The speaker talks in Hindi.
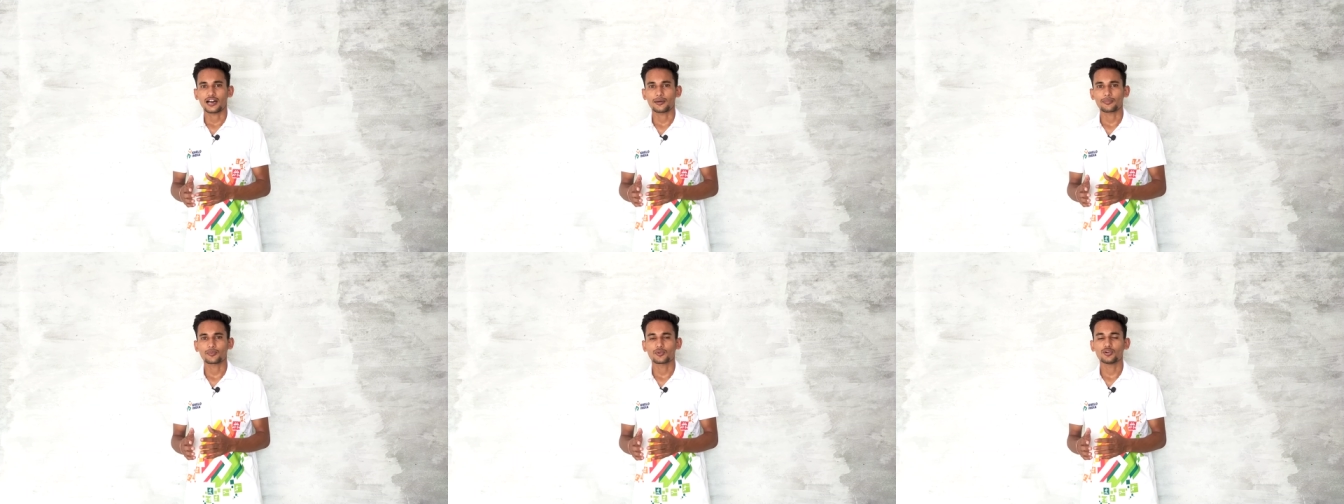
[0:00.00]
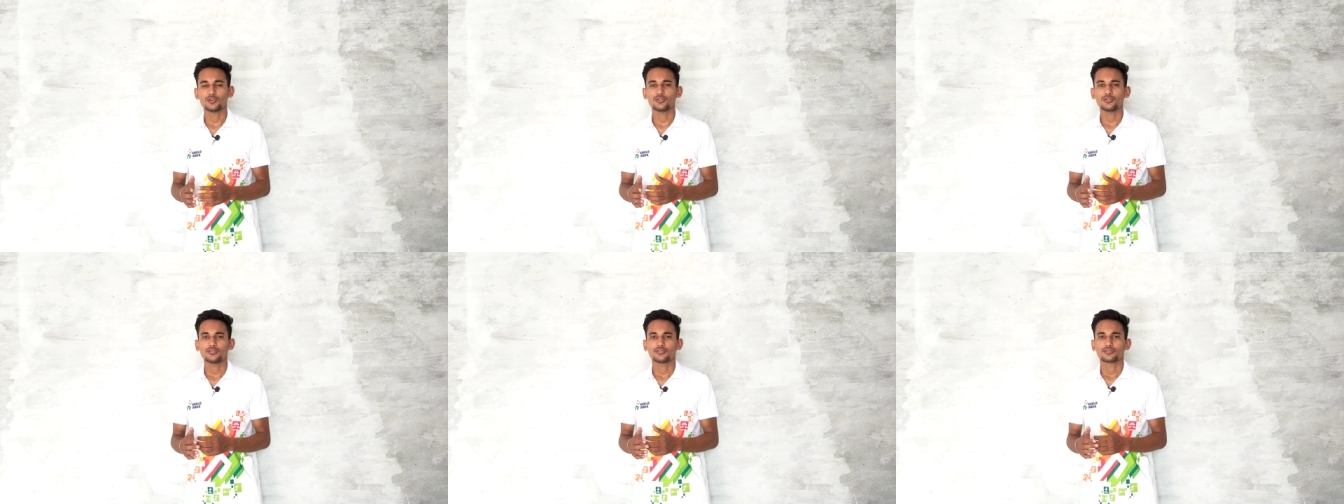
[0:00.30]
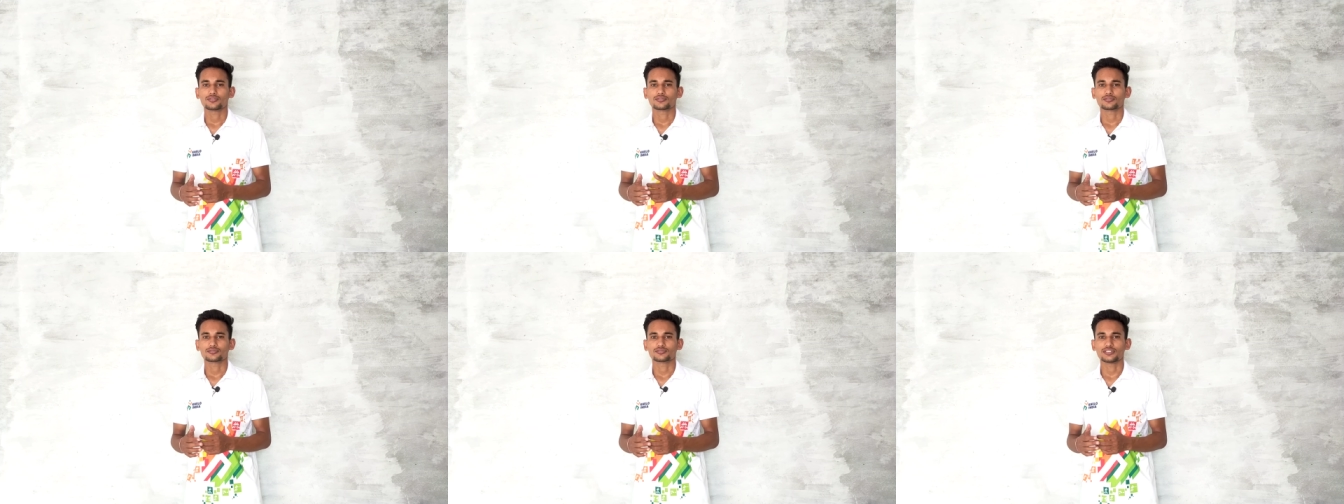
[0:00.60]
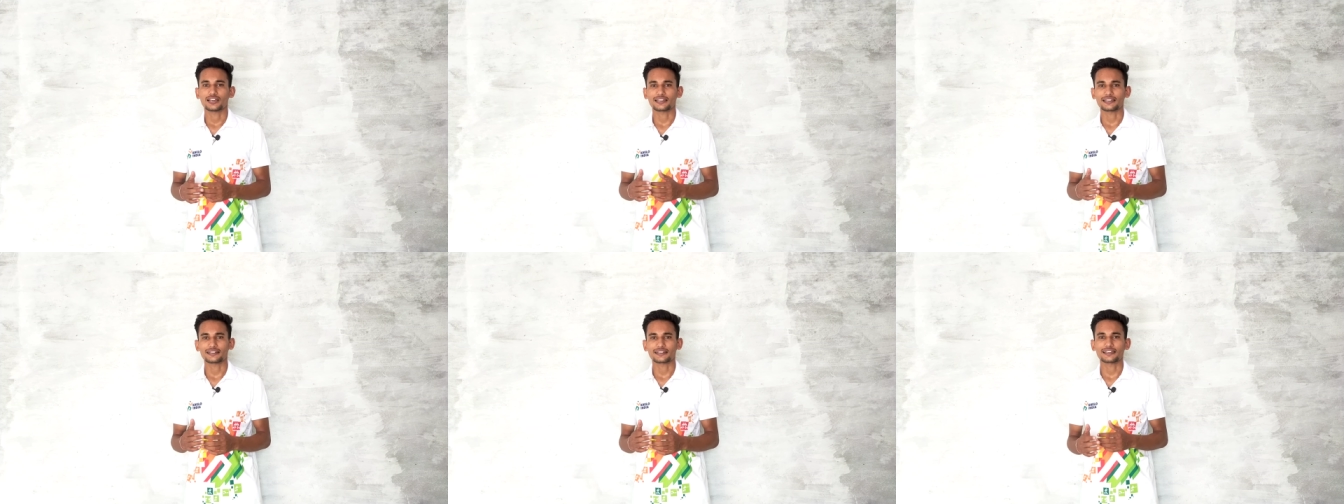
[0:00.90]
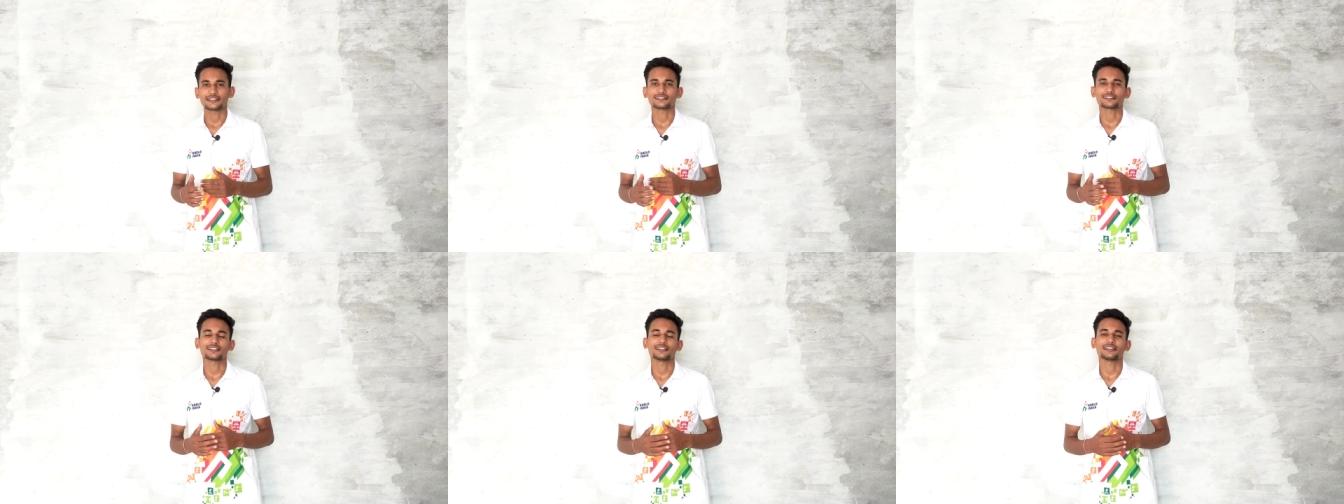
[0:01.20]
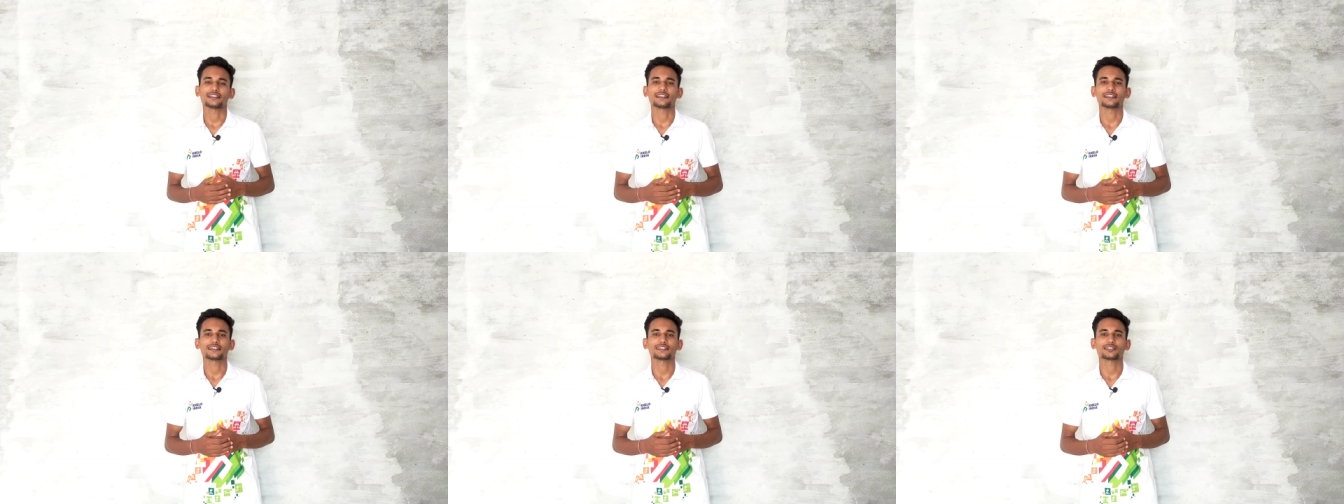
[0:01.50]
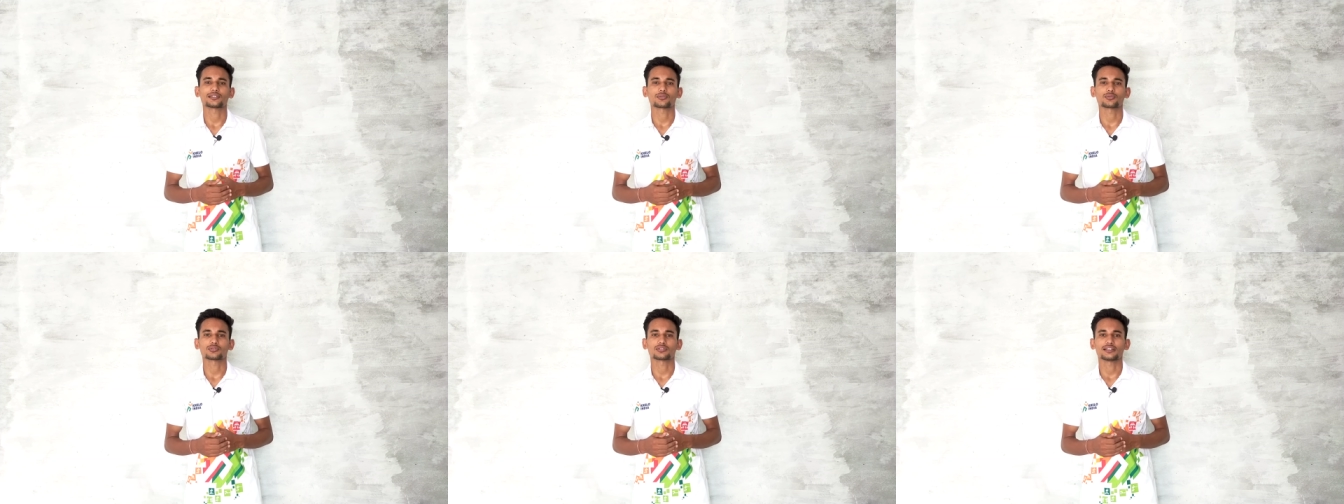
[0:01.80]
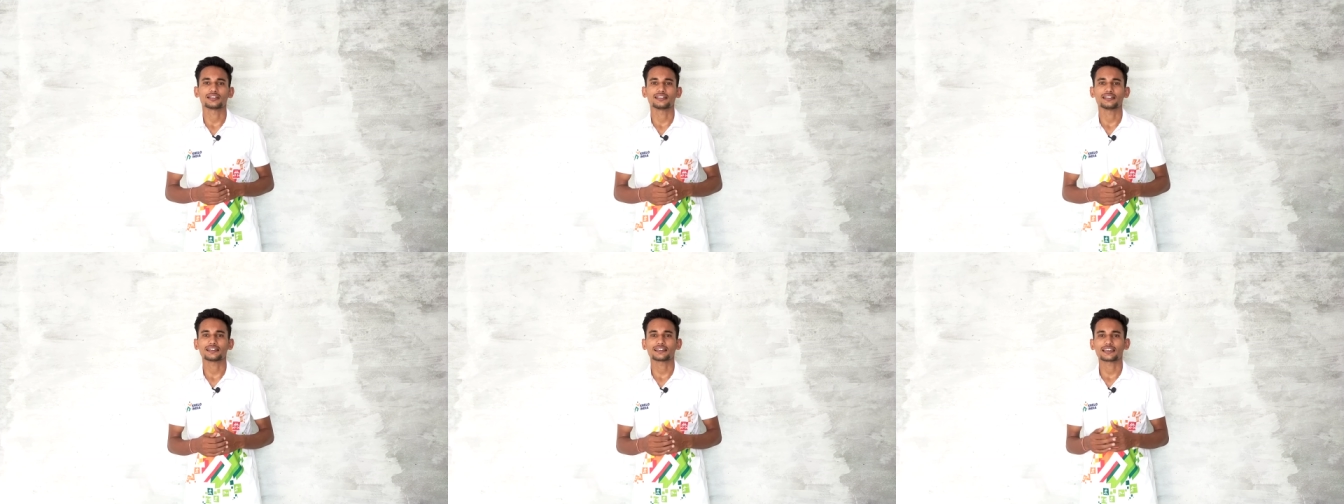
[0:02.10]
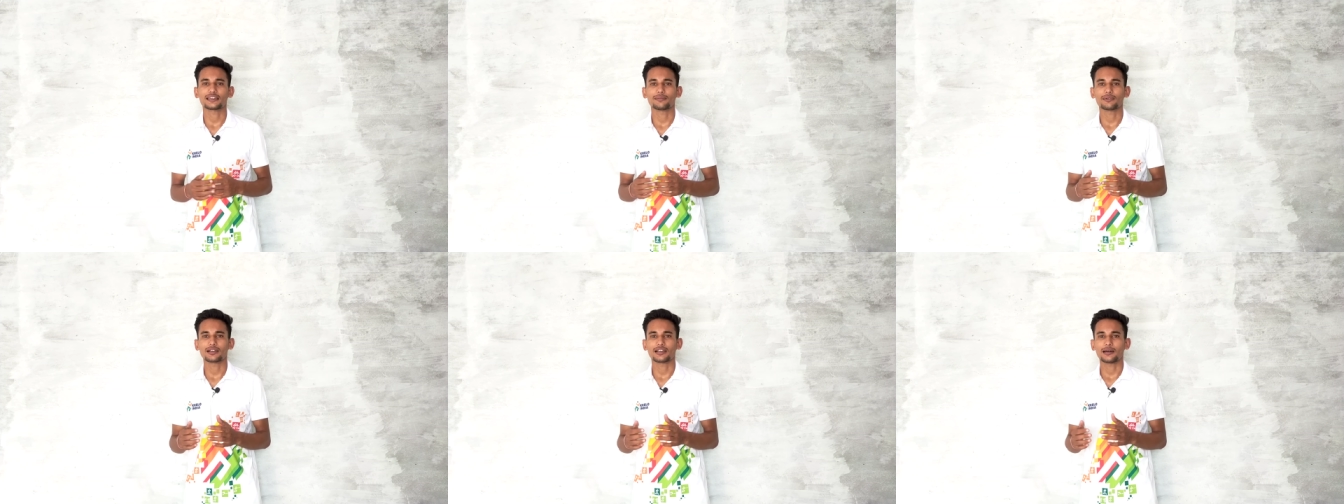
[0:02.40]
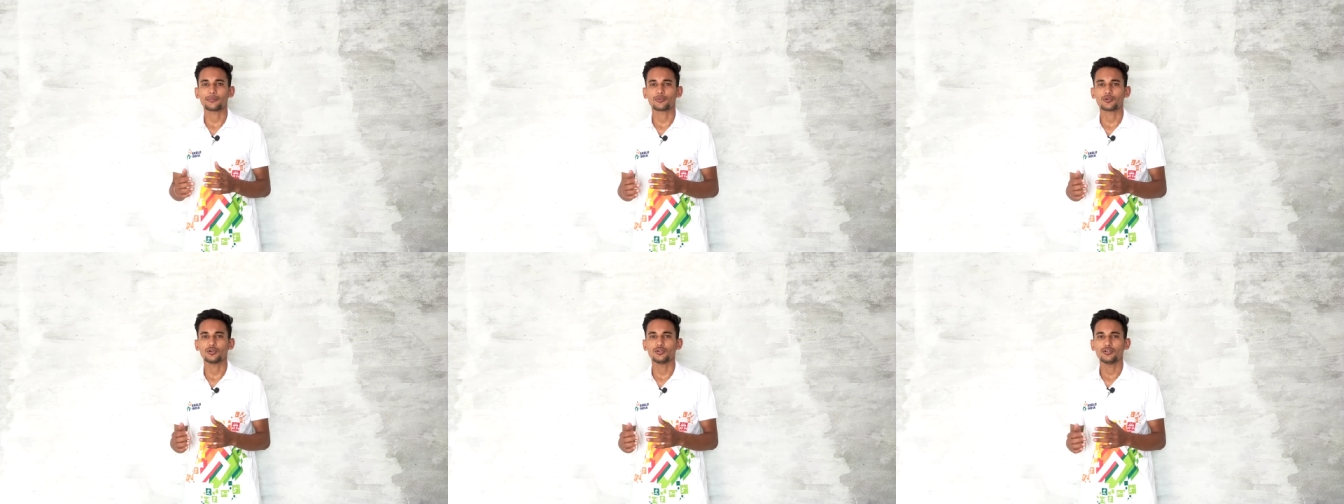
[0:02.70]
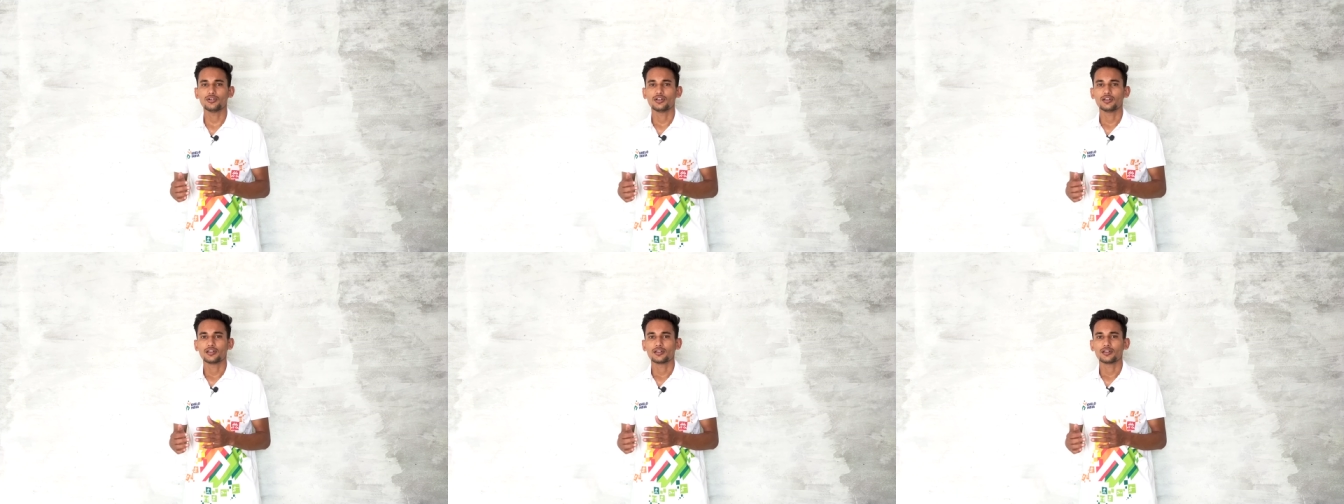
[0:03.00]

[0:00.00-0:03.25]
आपको ज़्यादा टेंशन लेने की ज़रूरत नहीं है केवल आपको